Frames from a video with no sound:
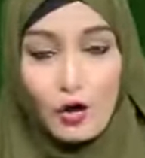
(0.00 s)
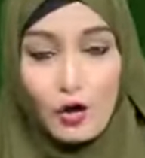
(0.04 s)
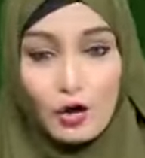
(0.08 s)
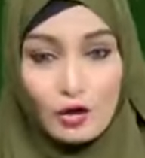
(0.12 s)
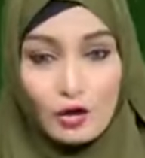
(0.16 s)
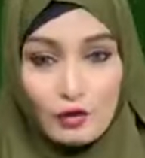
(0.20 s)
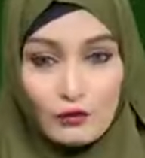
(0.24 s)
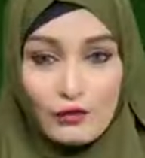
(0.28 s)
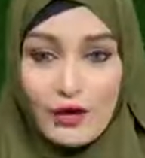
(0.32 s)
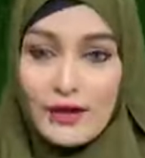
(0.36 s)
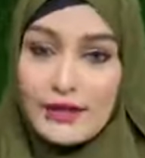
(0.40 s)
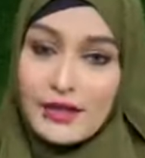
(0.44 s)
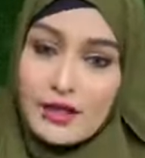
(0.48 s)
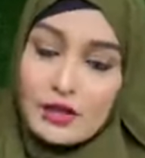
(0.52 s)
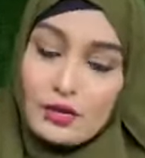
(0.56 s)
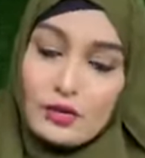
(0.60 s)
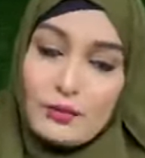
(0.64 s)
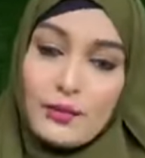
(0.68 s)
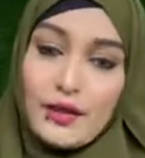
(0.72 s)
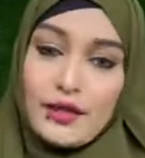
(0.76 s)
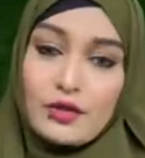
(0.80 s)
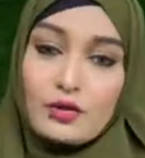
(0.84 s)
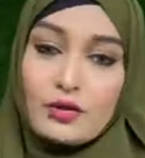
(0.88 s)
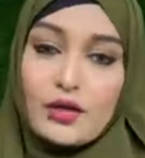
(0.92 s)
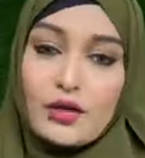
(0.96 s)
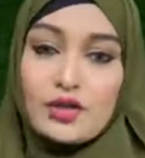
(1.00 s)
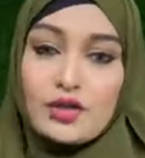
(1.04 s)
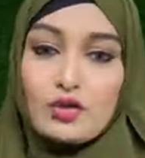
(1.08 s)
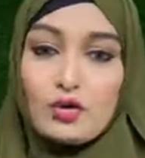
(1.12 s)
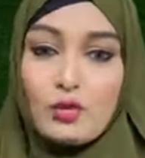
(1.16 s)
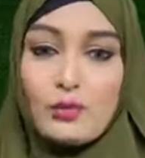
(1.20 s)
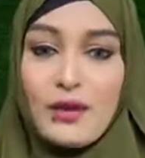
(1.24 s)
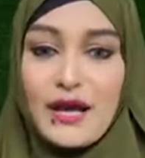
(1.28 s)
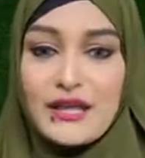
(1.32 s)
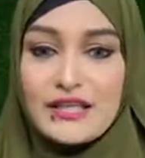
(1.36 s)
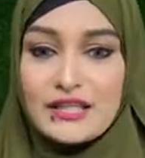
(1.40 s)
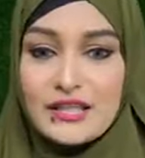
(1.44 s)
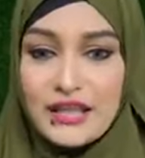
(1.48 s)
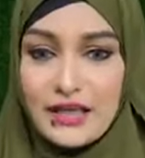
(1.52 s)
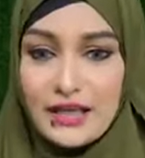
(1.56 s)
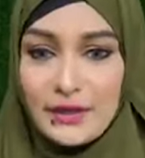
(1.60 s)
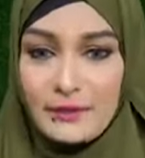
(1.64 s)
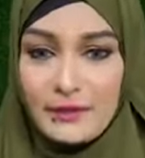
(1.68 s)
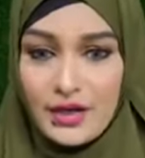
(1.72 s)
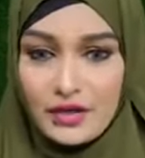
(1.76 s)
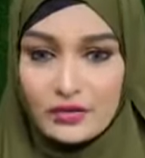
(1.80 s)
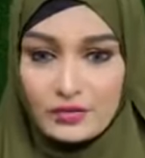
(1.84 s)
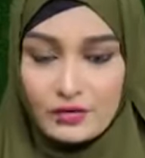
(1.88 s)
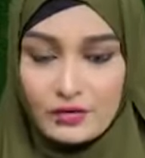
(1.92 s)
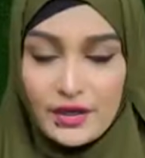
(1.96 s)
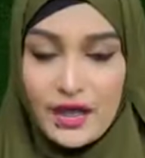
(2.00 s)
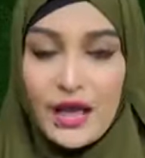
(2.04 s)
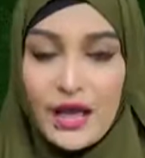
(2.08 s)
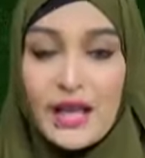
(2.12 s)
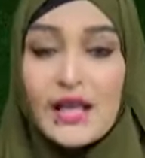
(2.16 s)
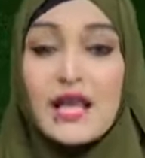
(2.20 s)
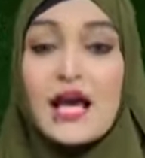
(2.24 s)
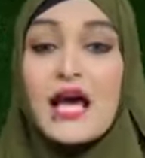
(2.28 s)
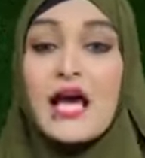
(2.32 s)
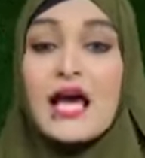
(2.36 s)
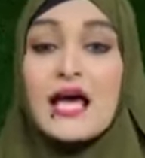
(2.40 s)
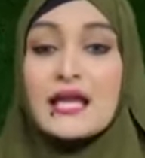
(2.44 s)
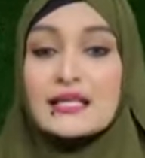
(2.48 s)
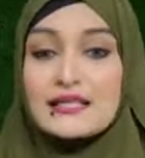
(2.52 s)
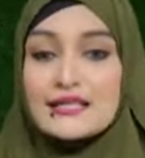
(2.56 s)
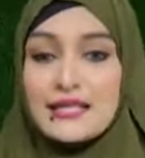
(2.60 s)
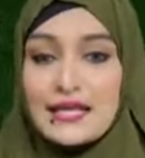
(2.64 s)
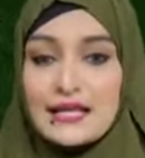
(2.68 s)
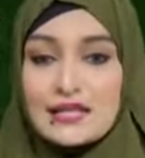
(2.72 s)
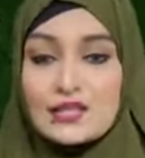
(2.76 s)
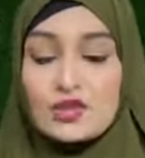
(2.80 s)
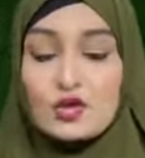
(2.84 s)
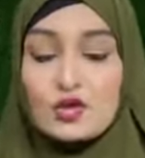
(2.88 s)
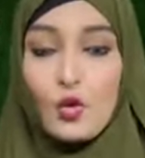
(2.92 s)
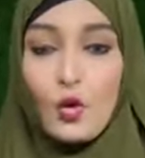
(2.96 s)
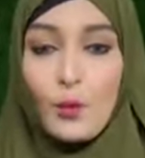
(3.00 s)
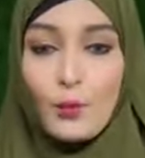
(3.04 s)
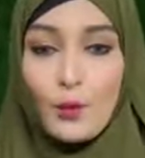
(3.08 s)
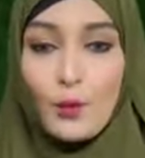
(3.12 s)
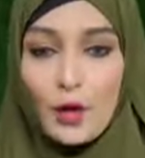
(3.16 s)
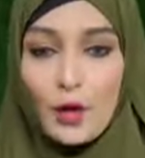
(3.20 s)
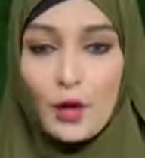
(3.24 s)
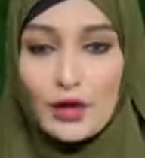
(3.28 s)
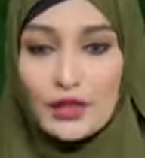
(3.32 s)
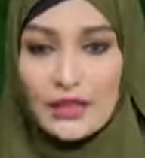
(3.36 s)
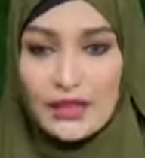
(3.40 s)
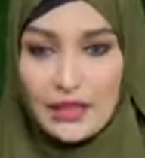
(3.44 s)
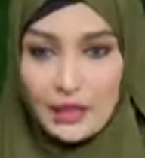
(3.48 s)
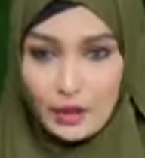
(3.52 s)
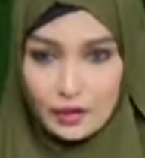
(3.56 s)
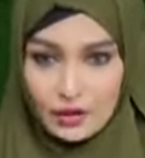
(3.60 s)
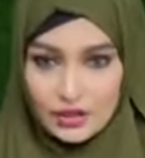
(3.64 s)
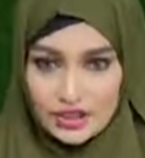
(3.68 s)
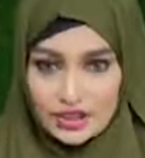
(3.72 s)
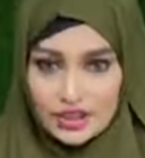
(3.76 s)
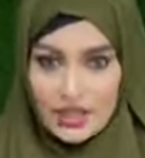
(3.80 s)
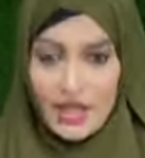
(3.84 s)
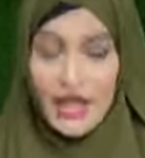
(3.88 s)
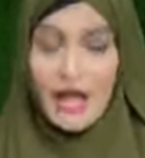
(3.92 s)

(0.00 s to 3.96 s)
অল ওভার কিন্তু ভেতরে দুবাই চেরি ম্যাটেরিয়াল জাস্ট উপর দিয়ে হচ্ছে